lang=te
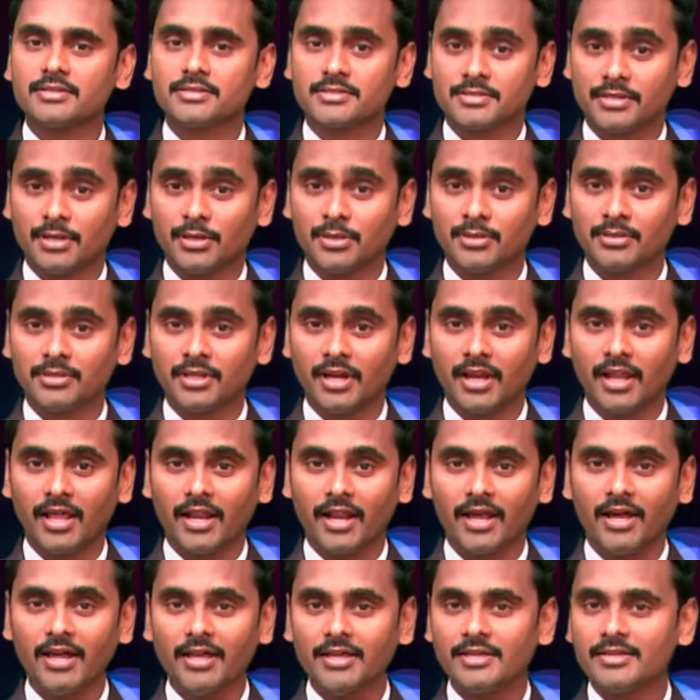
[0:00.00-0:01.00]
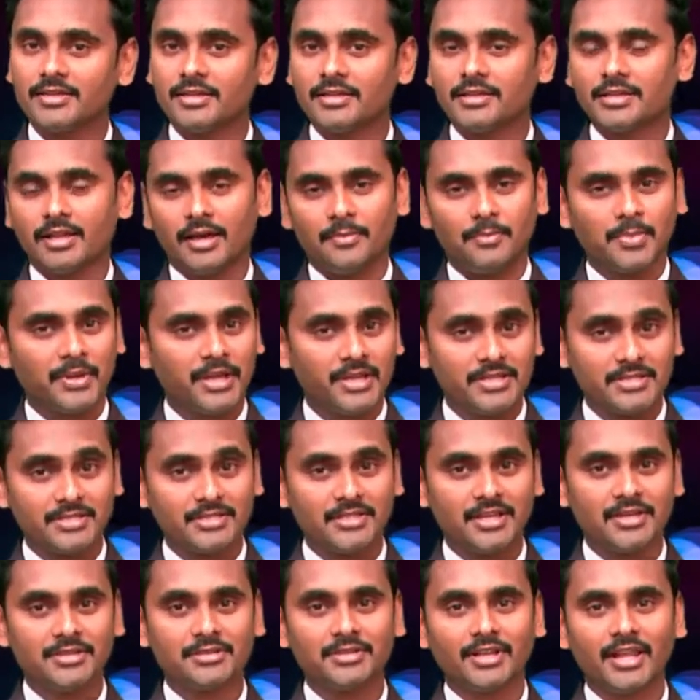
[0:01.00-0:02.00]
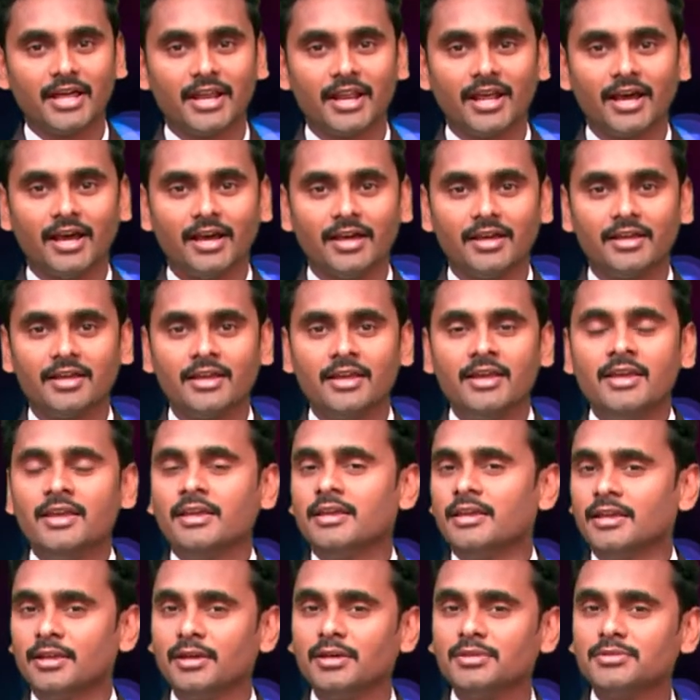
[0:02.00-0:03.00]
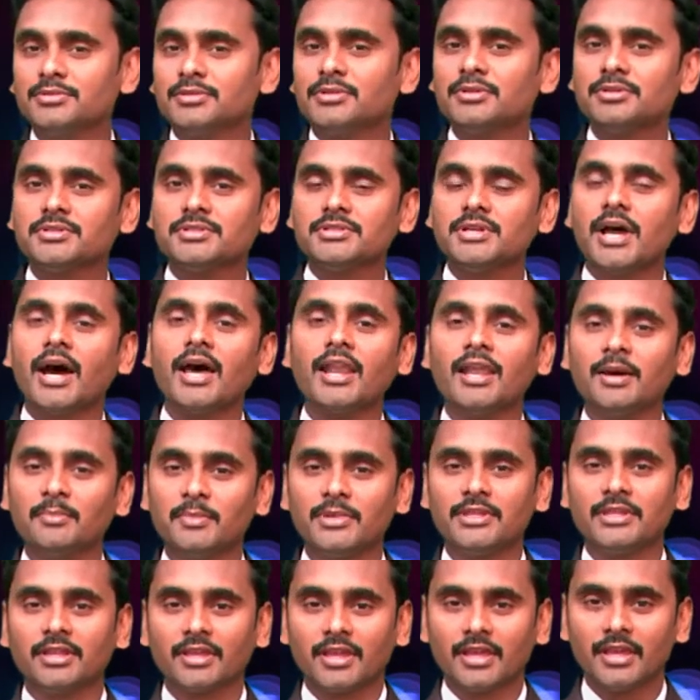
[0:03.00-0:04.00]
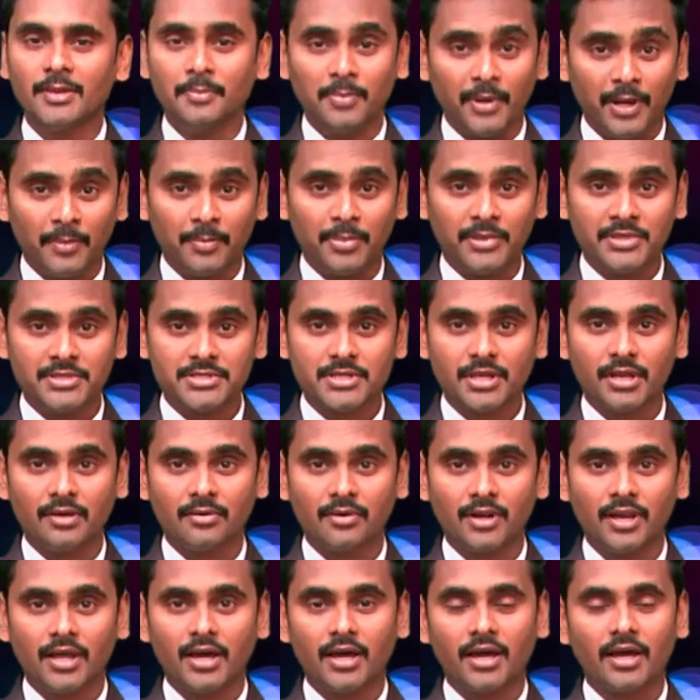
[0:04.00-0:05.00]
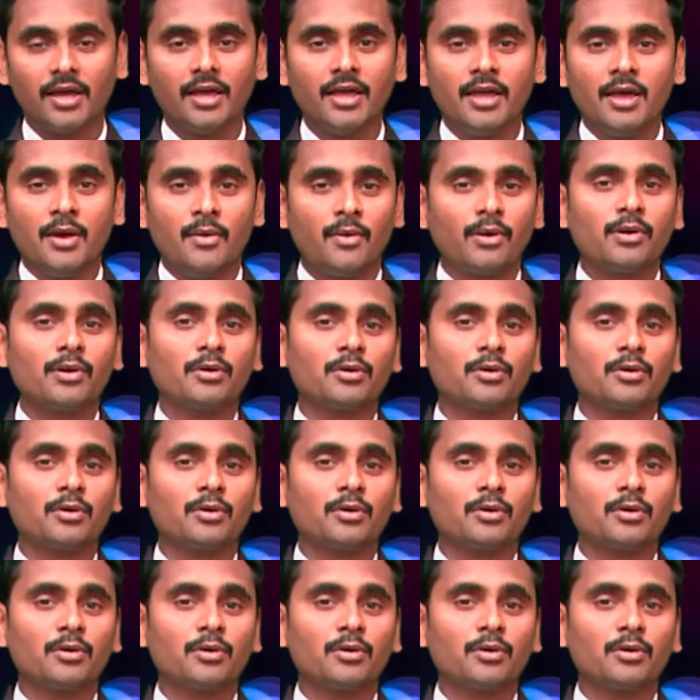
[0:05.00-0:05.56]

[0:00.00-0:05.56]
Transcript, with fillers: సహోదరులరా నా ప్రియ స్నేహితులరా ఈరోజు చాలామందికి ప్రపంచంలో ఉన్న ఒక